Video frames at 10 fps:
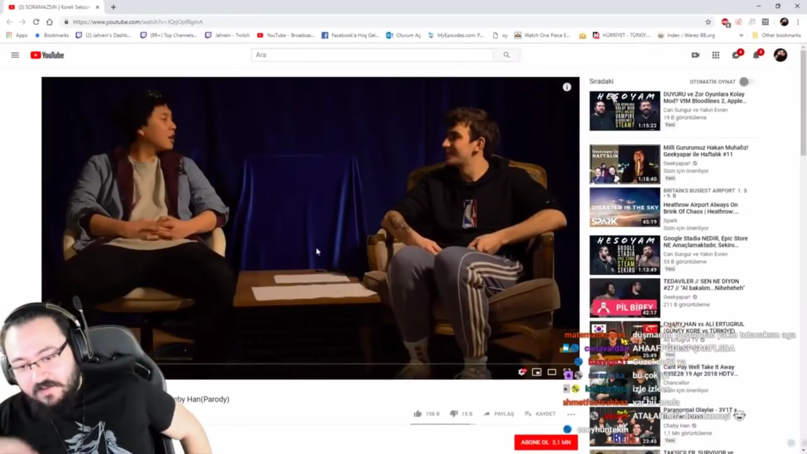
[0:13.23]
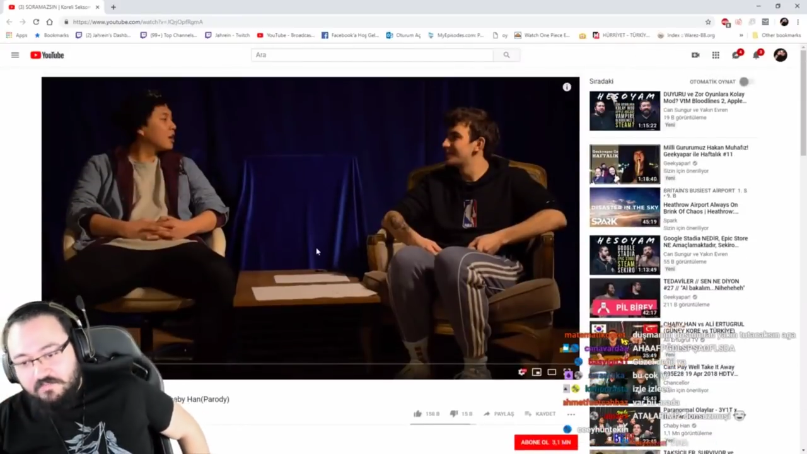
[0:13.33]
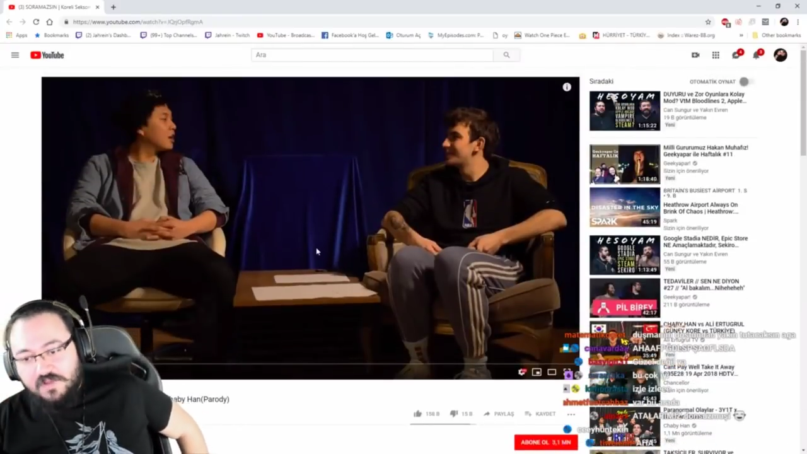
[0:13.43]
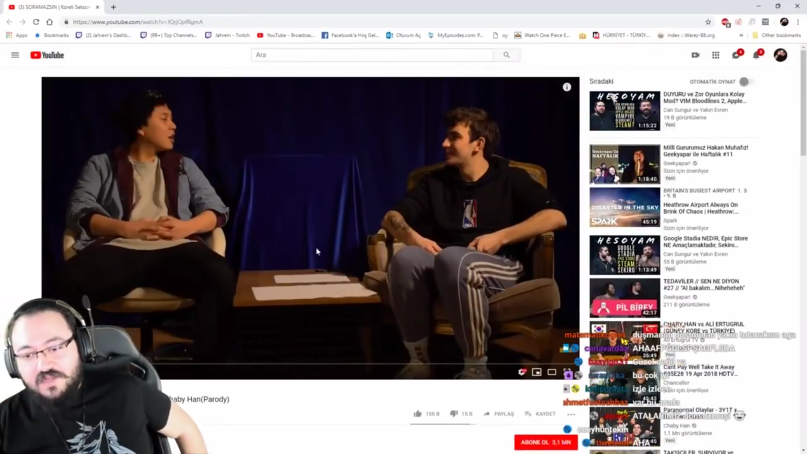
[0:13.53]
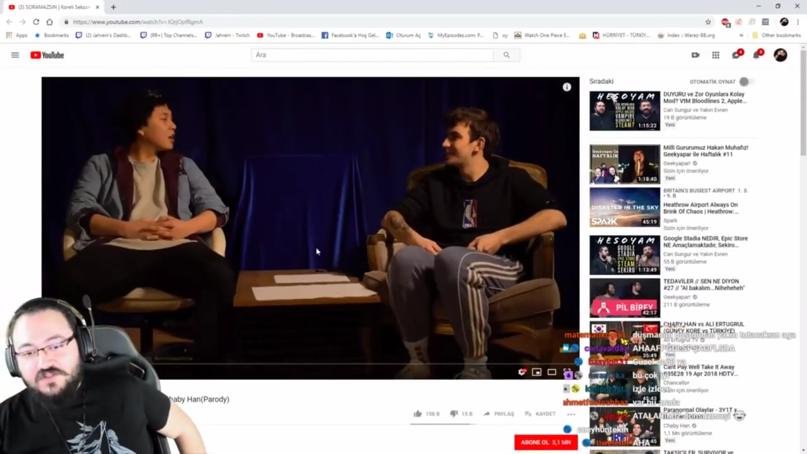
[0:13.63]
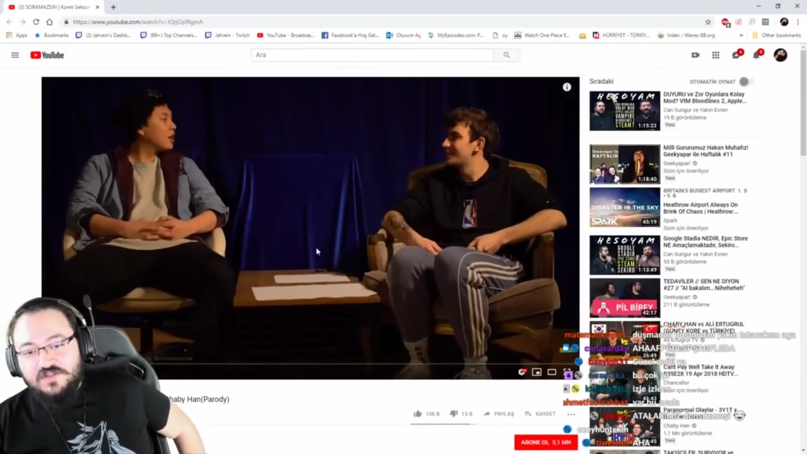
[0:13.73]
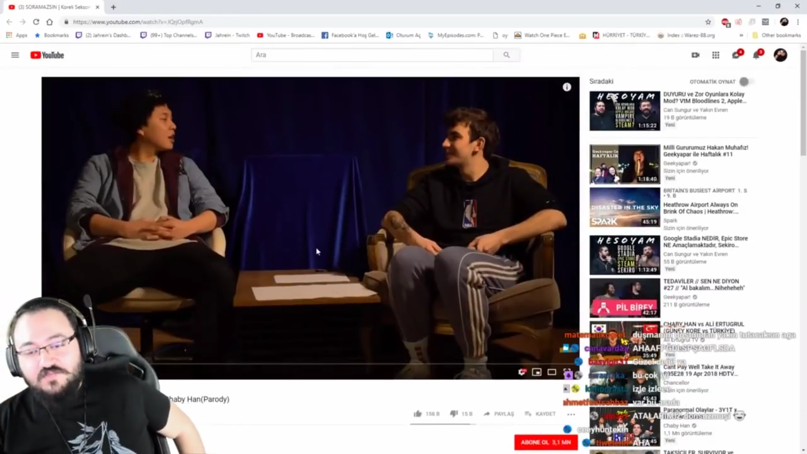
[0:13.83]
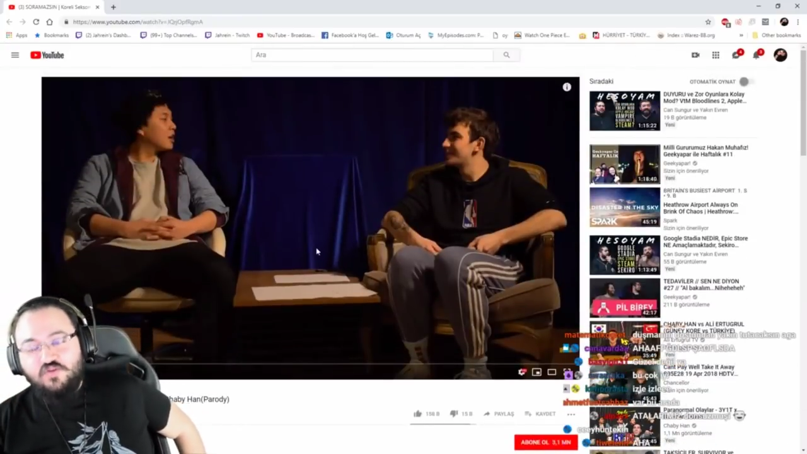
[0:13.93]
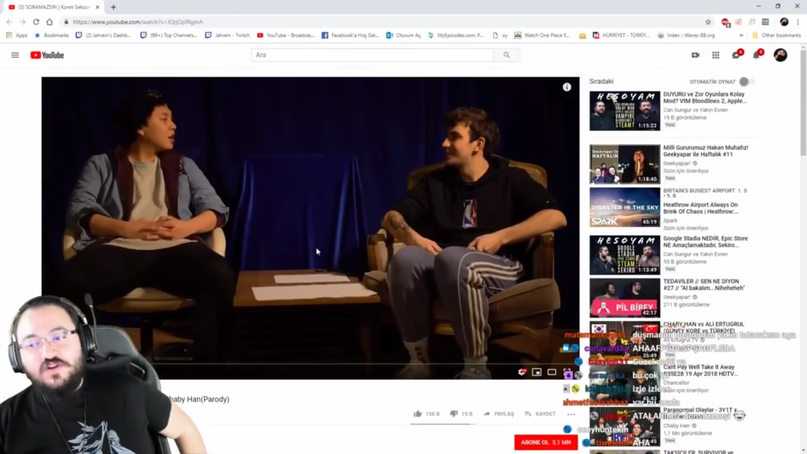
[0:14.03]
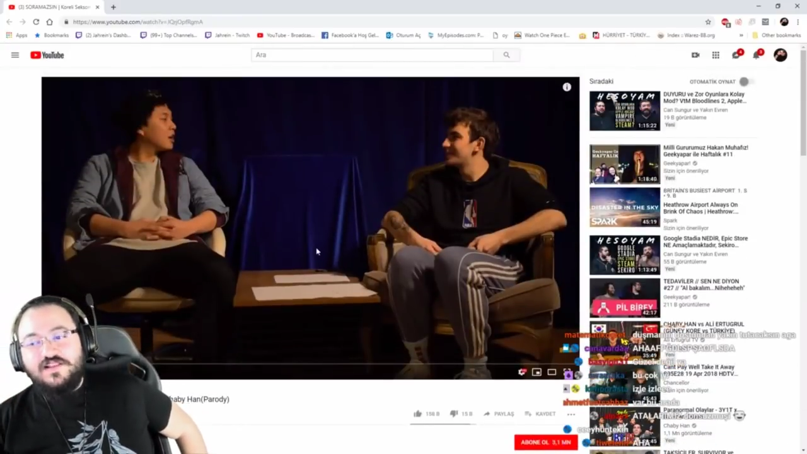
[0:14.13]
Berkcan'ı
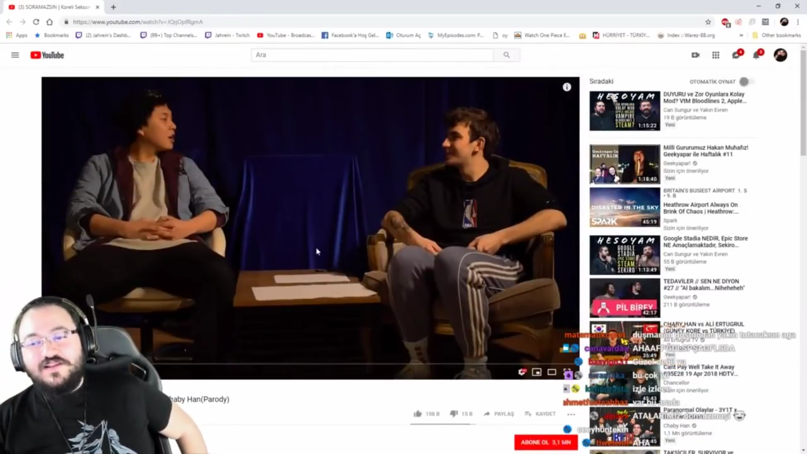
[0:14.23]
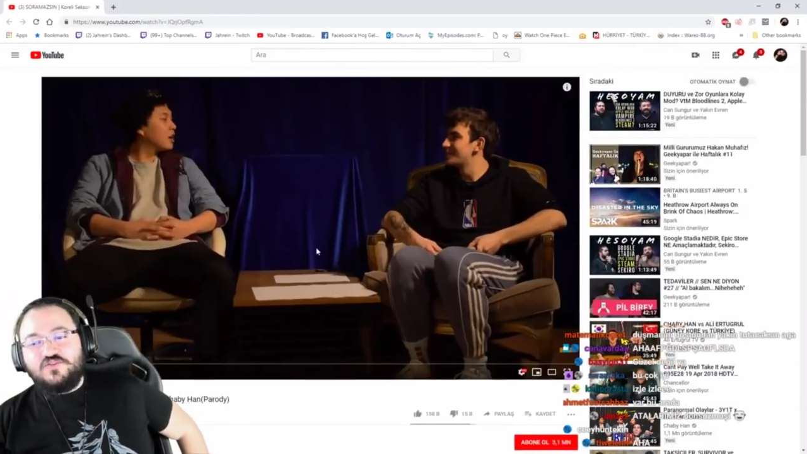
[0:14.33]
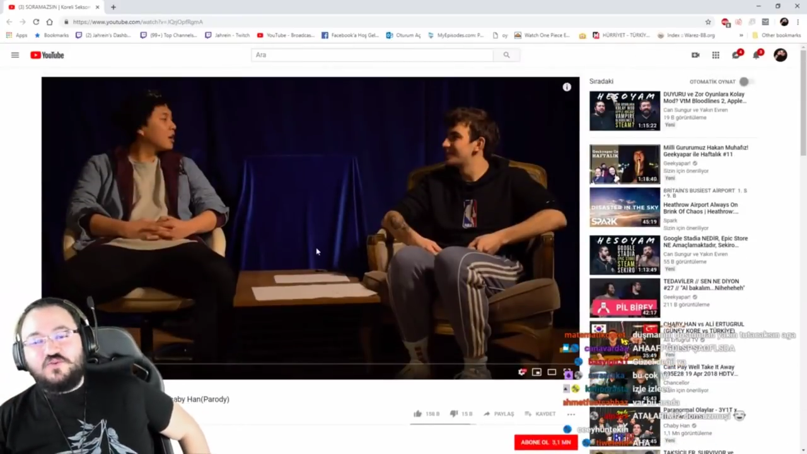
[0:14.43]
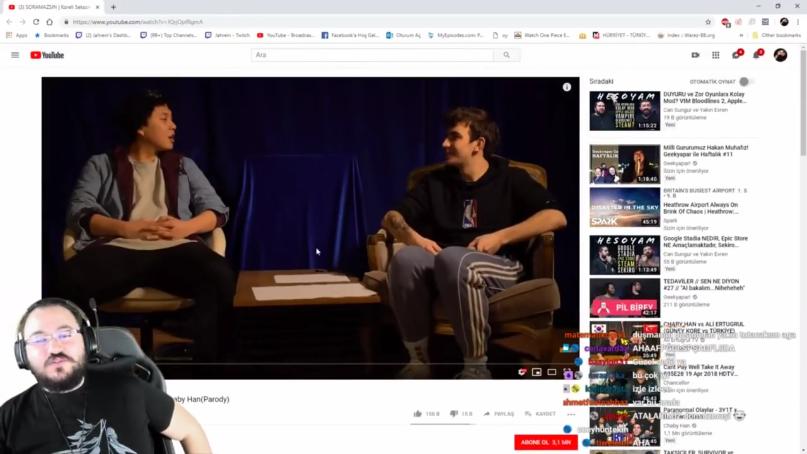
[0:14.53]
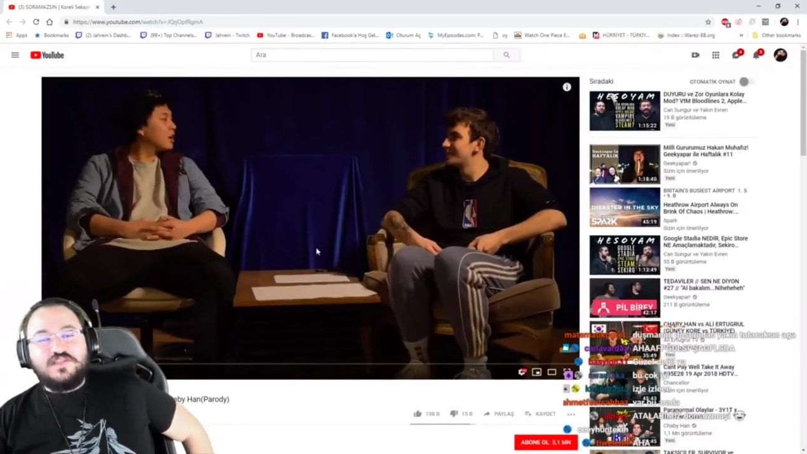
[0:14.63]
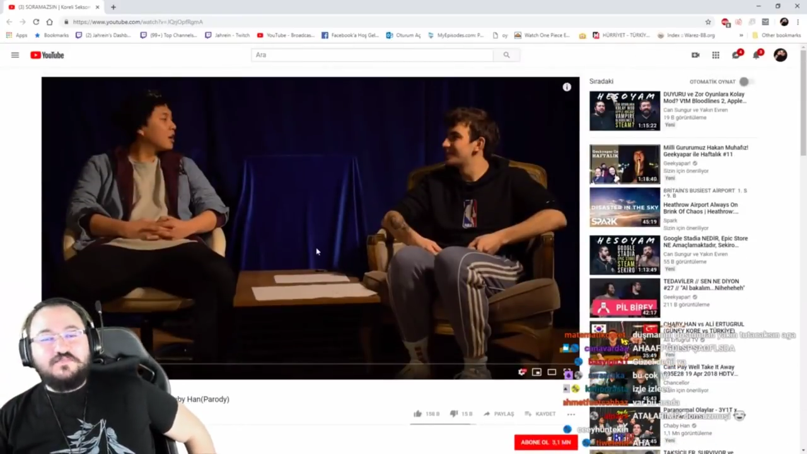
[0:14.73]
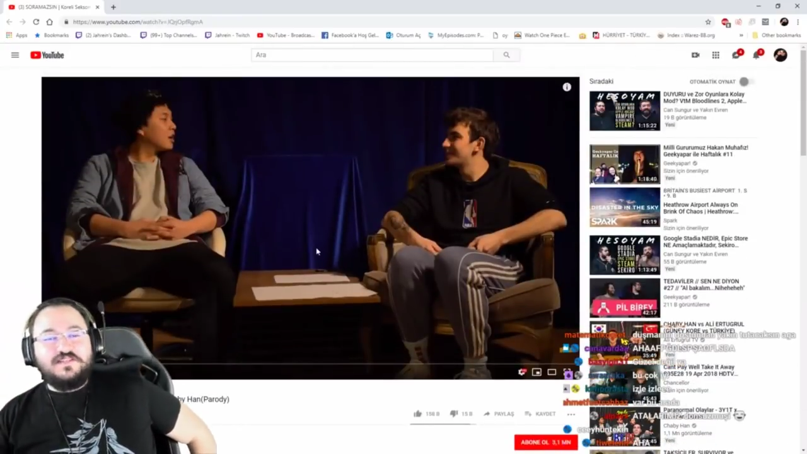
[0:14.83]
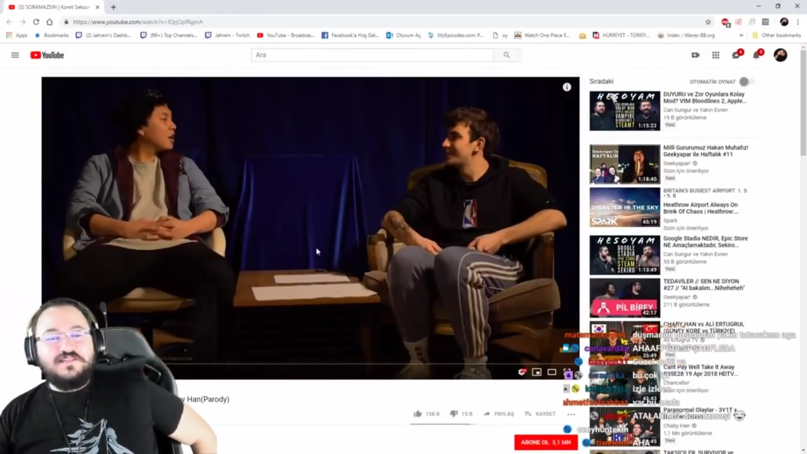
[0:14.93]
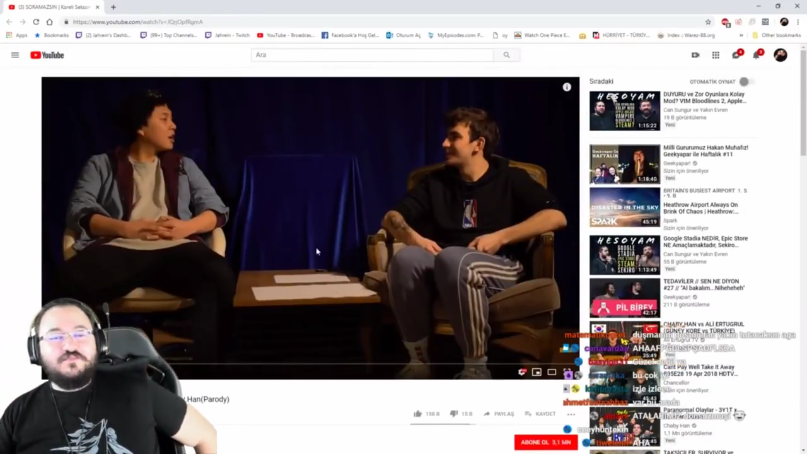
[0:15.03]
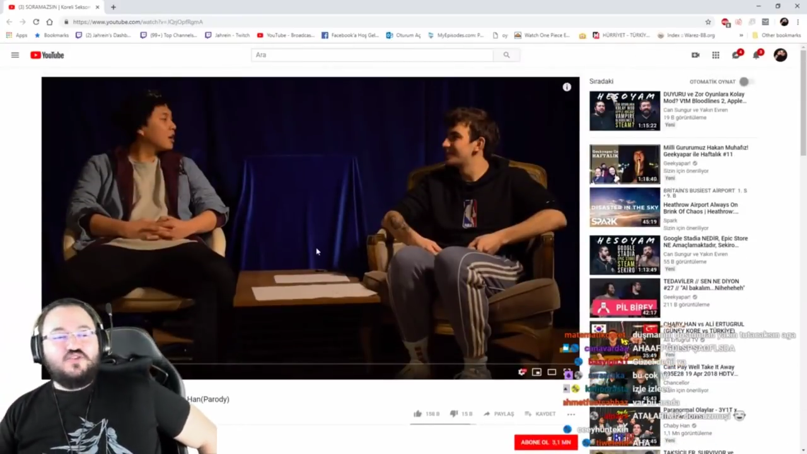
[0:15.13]
bu aralar çok sevmediğimi